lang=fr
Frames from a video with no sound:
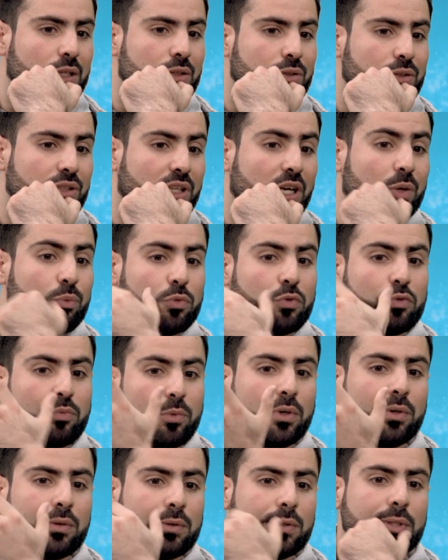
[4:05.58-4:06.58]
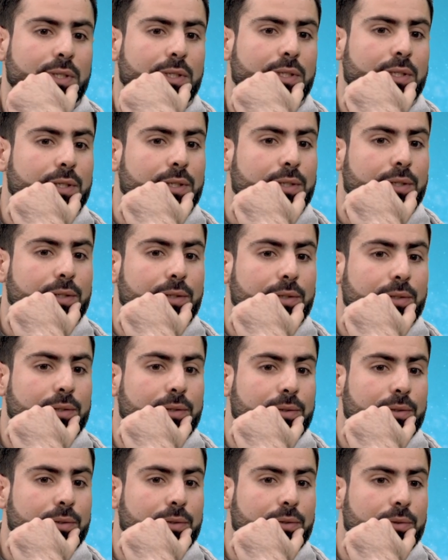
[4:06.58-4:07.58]
d'un mouvement
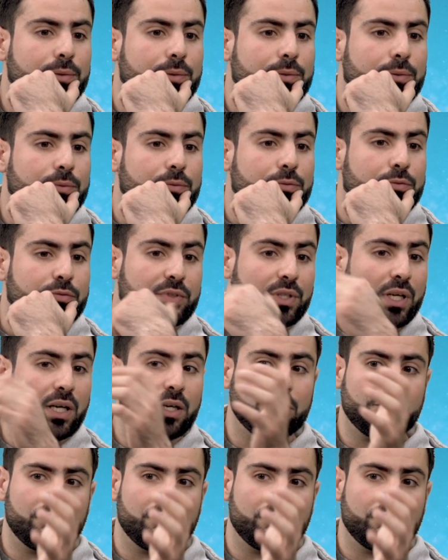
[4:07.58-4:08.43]
via